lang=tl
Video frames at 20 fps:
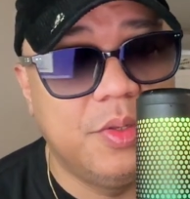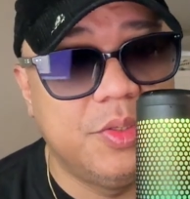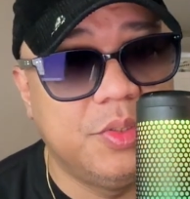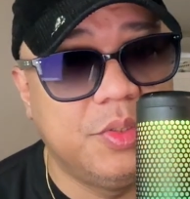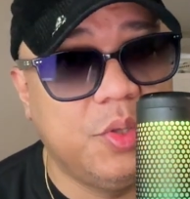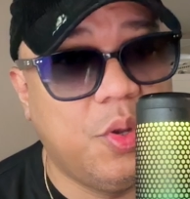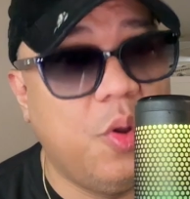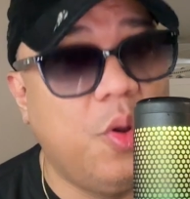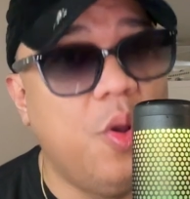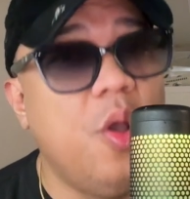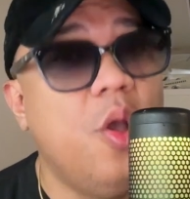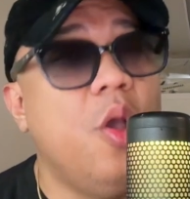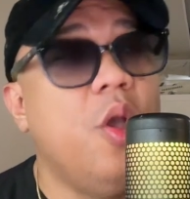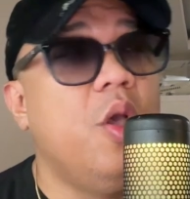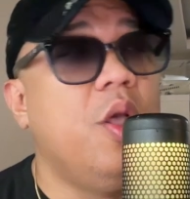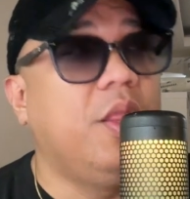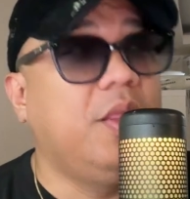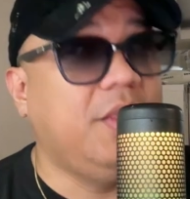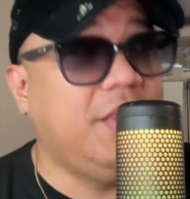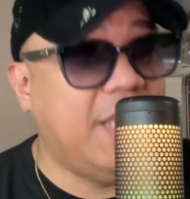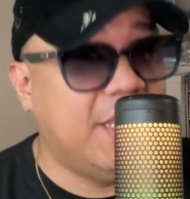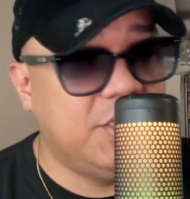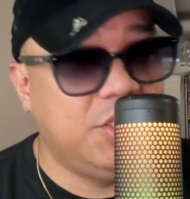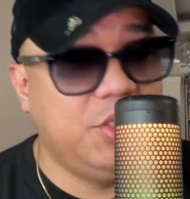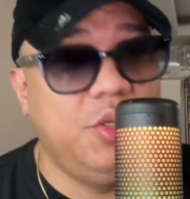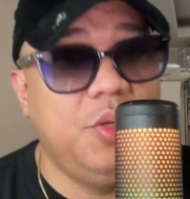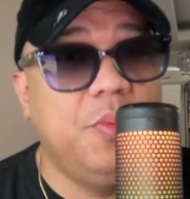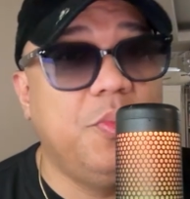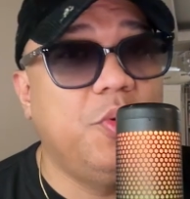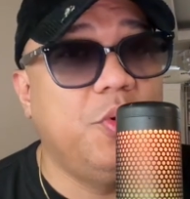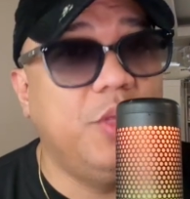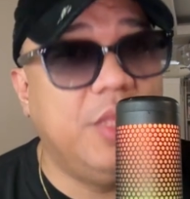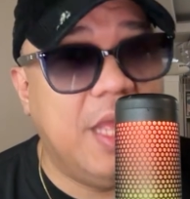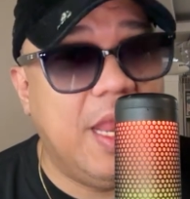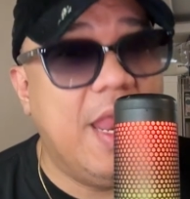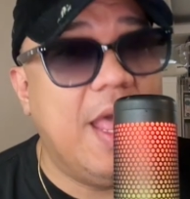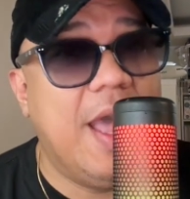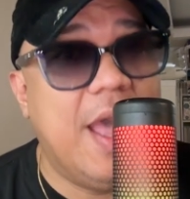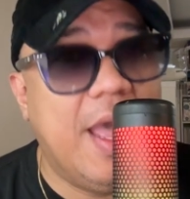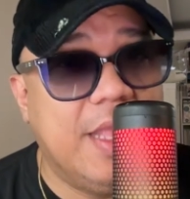So, test nyo muna
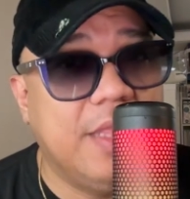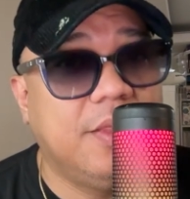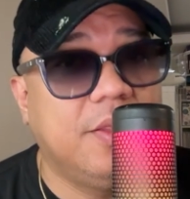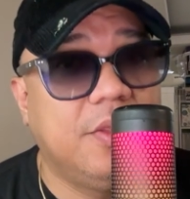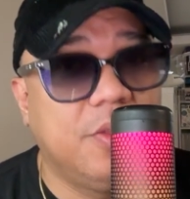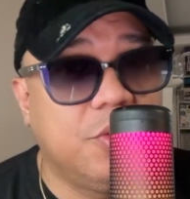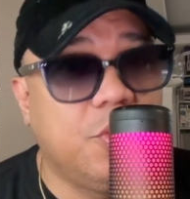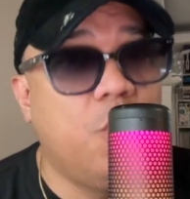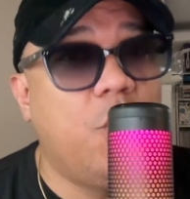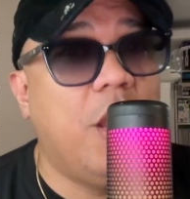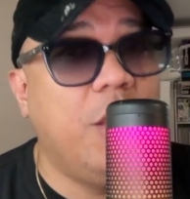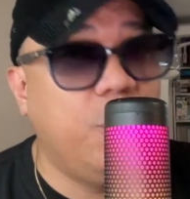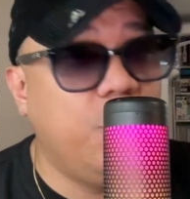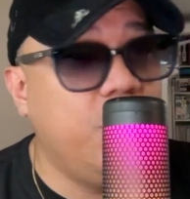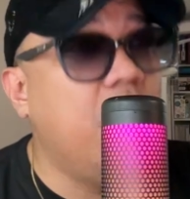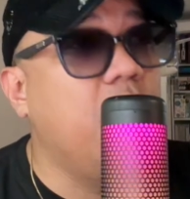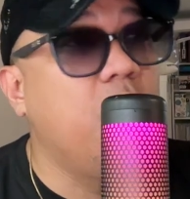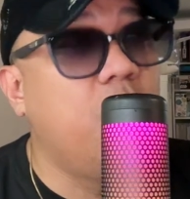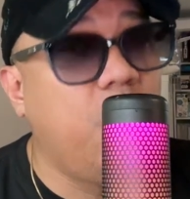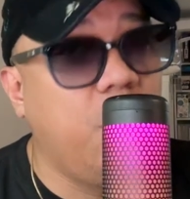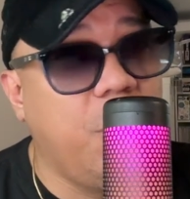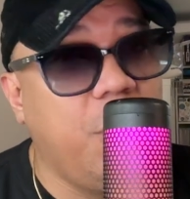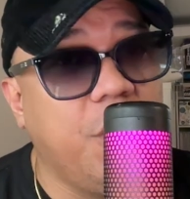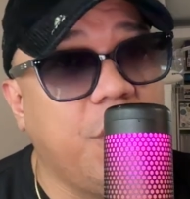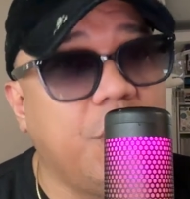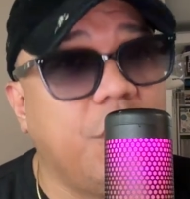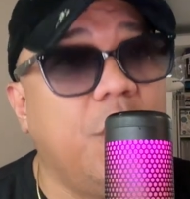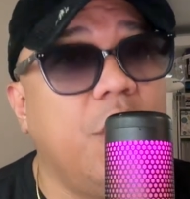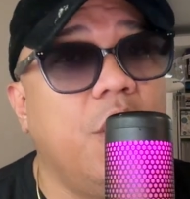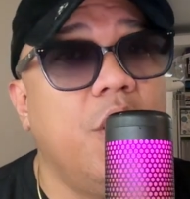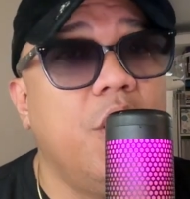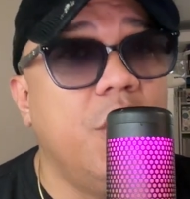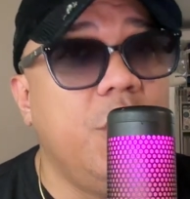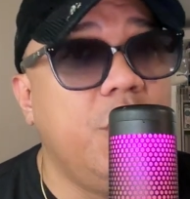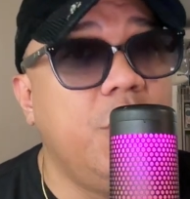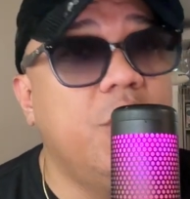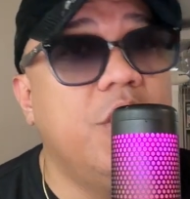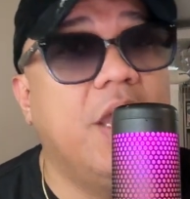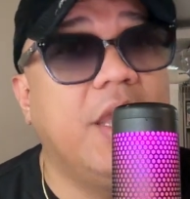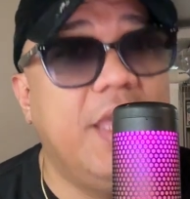lahat. Kung ano nag-work,
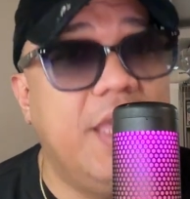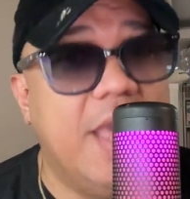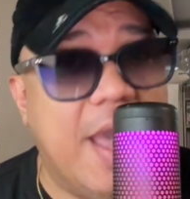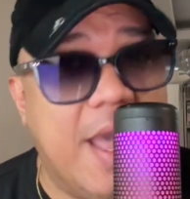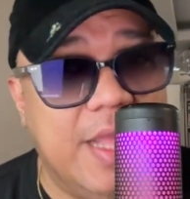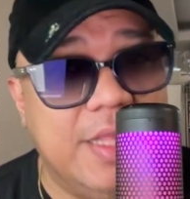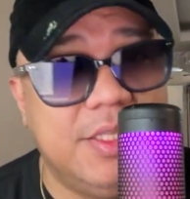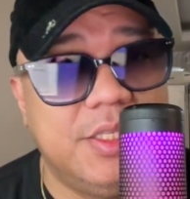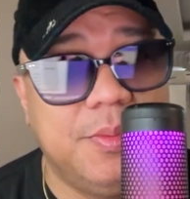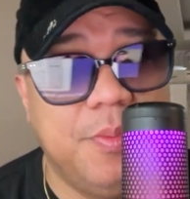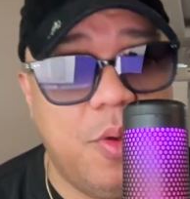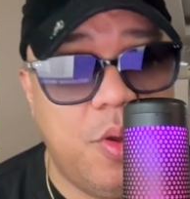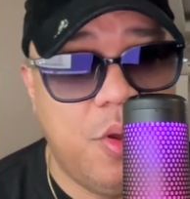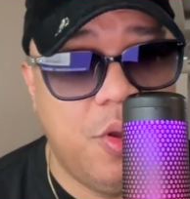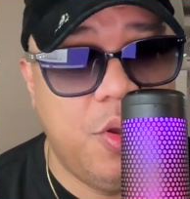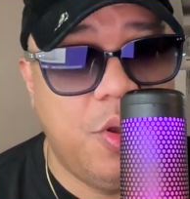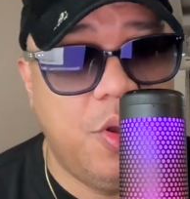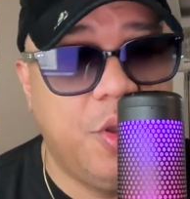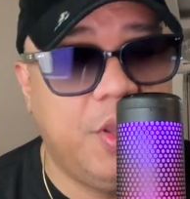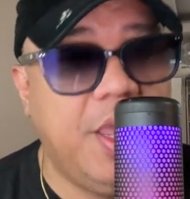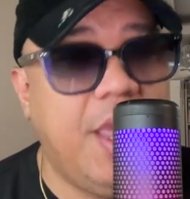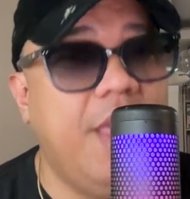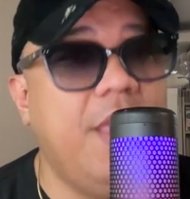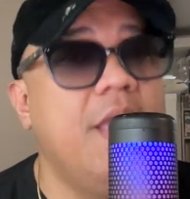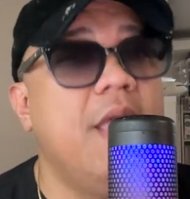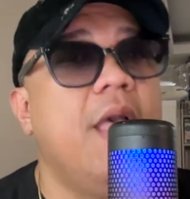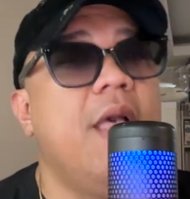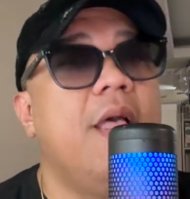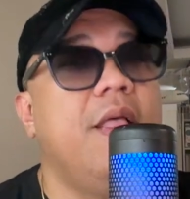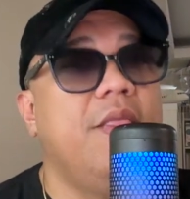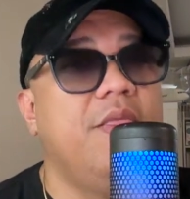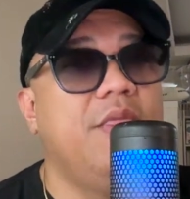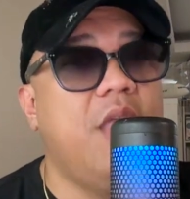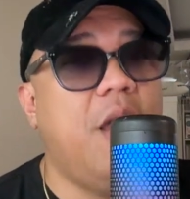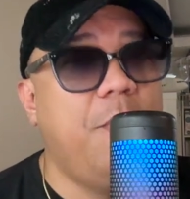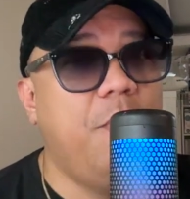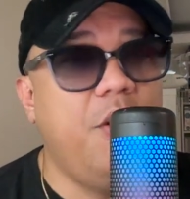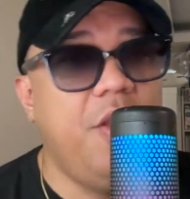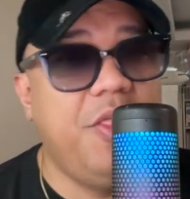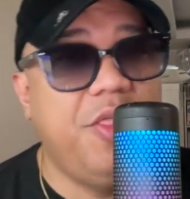yun ang i-ads mo. Okay?
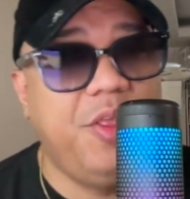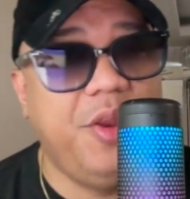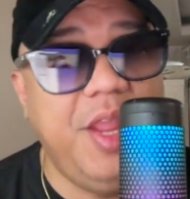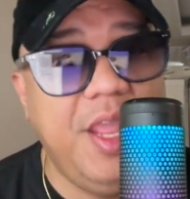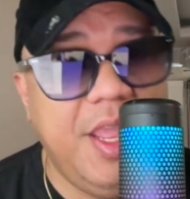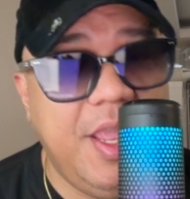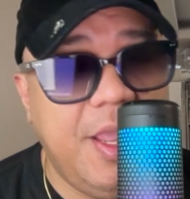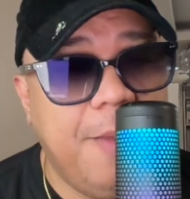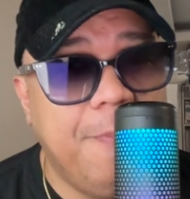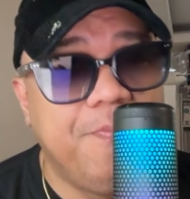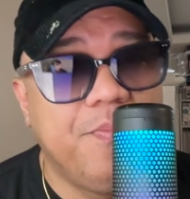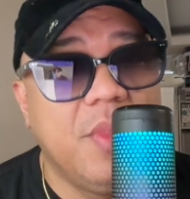Number three,